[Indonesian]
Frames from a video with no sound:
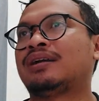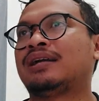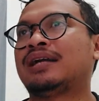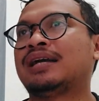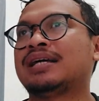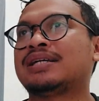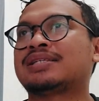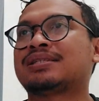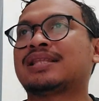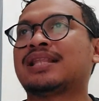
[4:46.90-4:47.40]

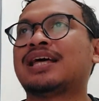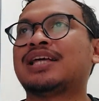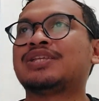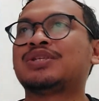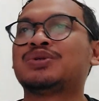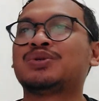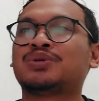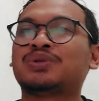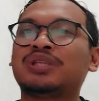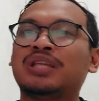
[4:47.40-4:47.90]
Nah
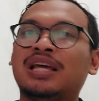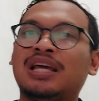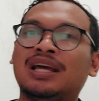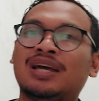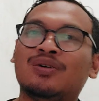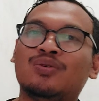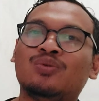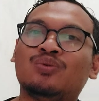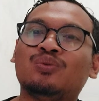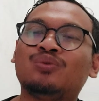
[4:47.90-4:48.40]

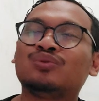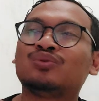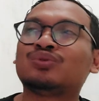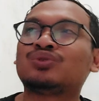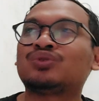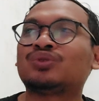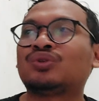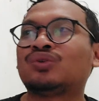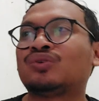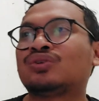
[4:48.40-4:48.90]
selanjutnya
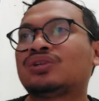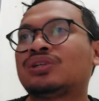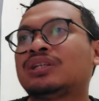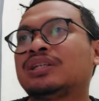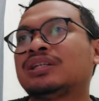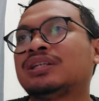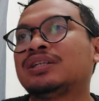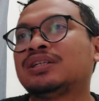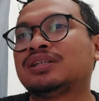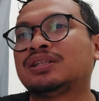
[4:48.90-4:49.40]
untuk
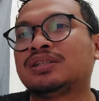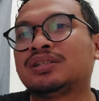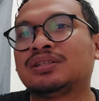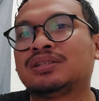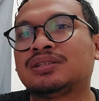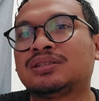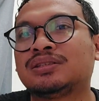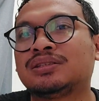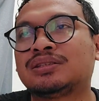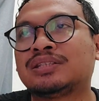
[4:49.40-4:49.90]

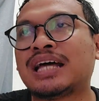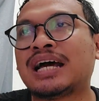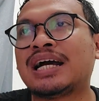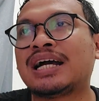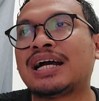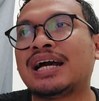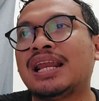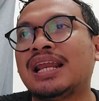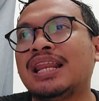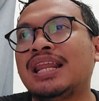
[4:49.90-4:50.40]
uh,
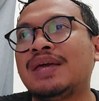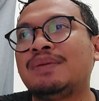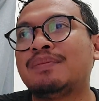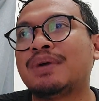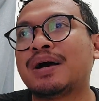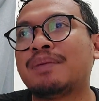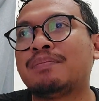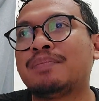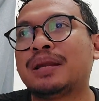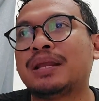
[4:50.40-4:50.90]
tanggal
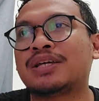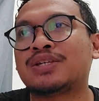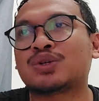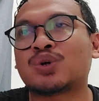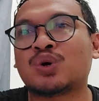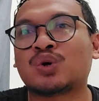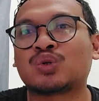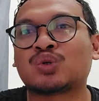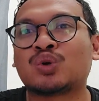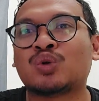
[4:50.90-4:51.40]
15
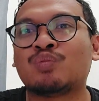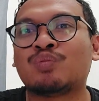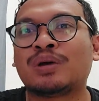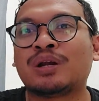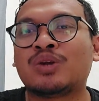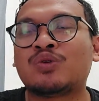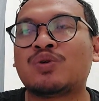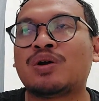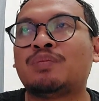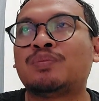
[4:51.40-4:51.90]

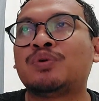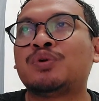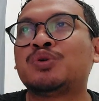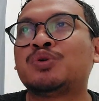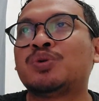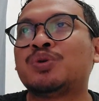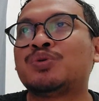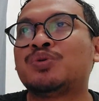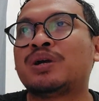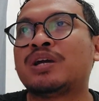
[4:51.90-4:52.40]
Oktober
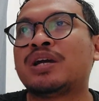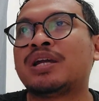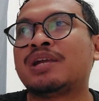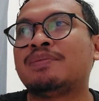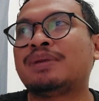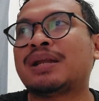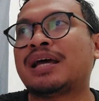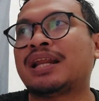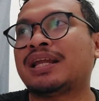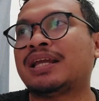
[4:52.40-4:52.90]
2022 ya ini
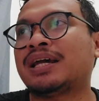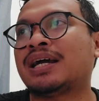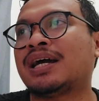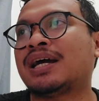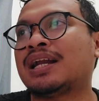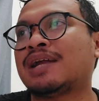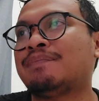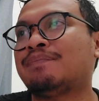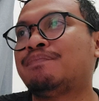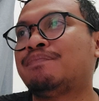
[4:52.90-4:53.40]
menarik ya
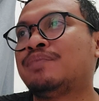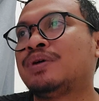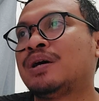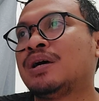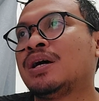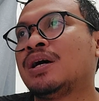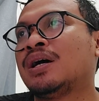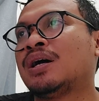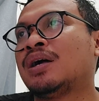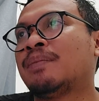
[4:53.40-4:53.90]
karena
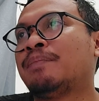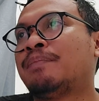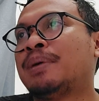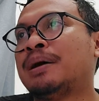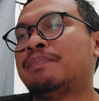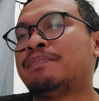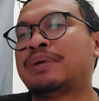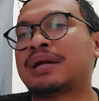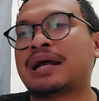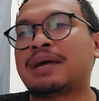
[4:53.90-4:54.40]

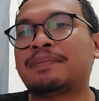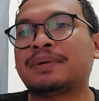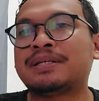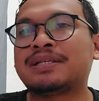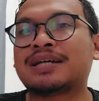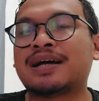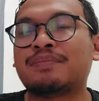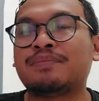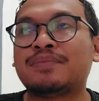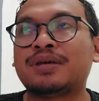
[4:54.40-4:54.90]
beberapa
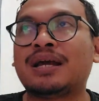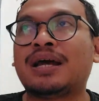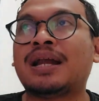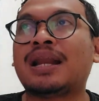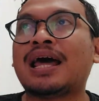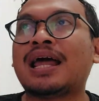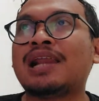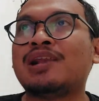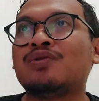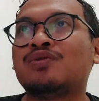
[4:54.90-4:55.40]
jam yang
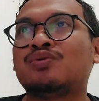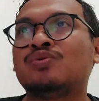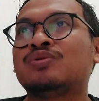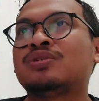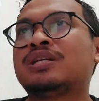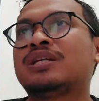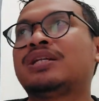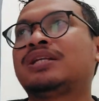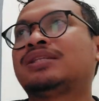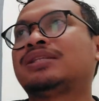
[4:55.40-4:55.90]

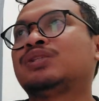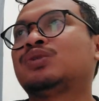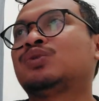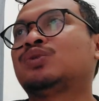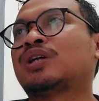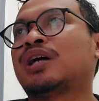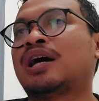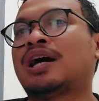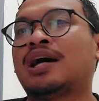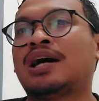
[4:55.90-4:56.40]
lalu JDT
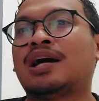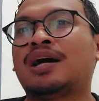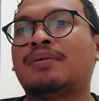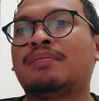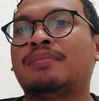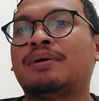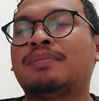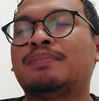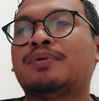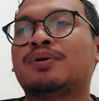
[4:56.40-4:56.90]
sudah
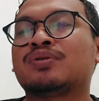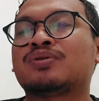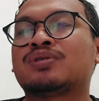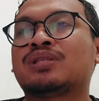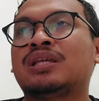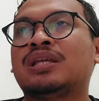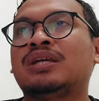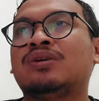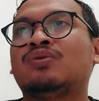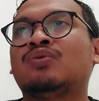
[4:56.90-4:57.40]

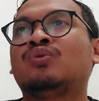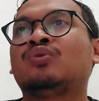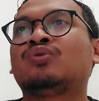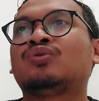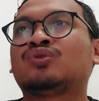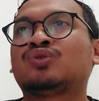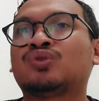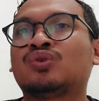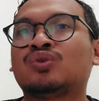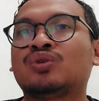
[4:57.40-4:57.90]
memposting
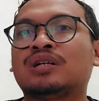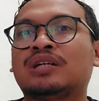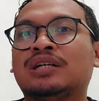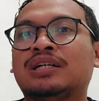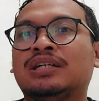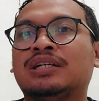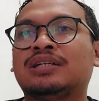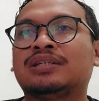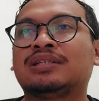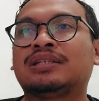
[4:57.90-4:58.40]
untuk
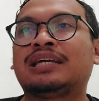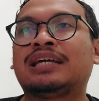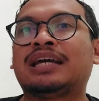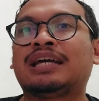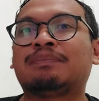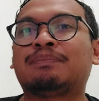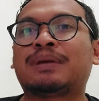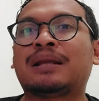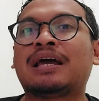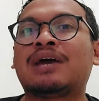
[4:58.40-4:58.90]
uh,
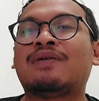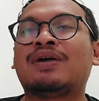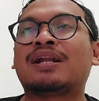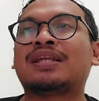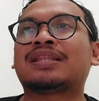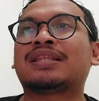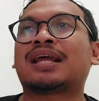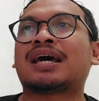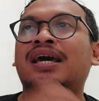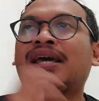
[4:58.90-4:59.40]
tiket
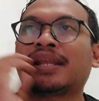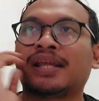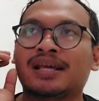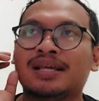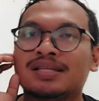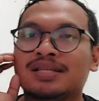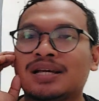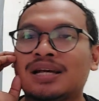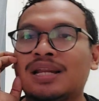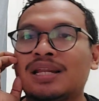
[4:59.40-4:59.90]
perlawanan terakhir
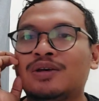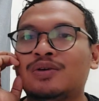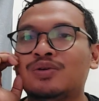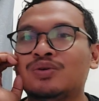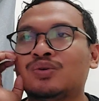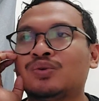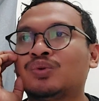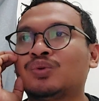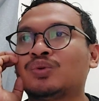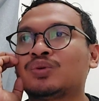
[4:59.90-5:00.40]
ya
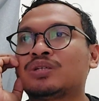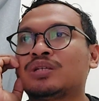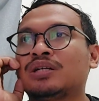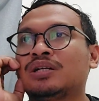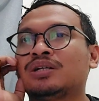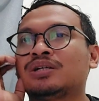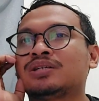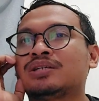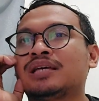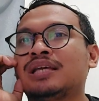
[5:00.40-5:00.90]
sekaligus untuk
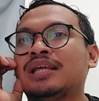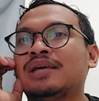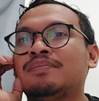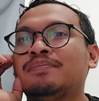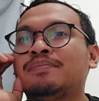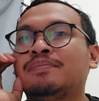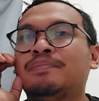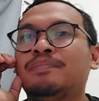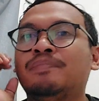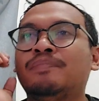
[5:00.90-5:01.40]
uh, seri